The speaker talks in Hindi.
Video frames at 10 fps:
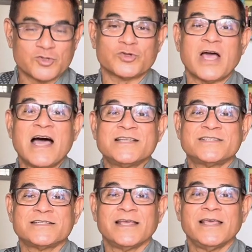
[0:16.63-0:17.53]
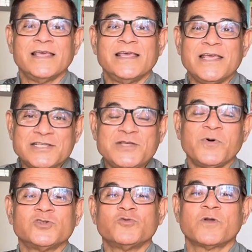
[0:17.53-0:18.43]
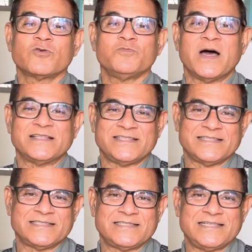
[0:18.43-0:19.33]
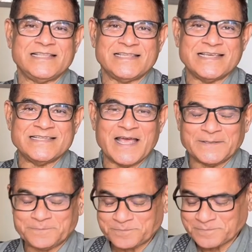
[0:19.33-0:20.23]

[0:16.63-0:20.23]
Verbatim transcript: सोचा आज इसी मौजू पर कुछ बातचीत की जाए